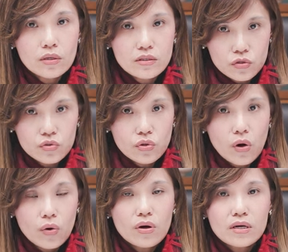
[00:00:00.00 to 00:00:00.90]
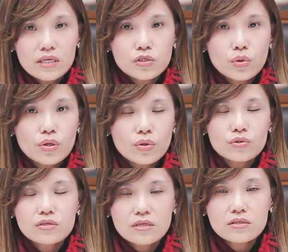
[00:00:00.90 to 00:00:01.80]
的时候，你就会有
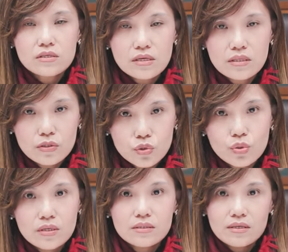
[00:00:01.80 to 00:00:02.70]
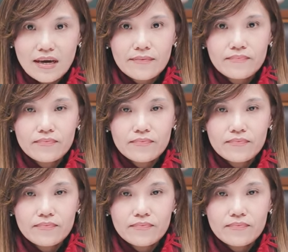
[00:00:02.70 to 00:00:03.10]
深深的罪恶感。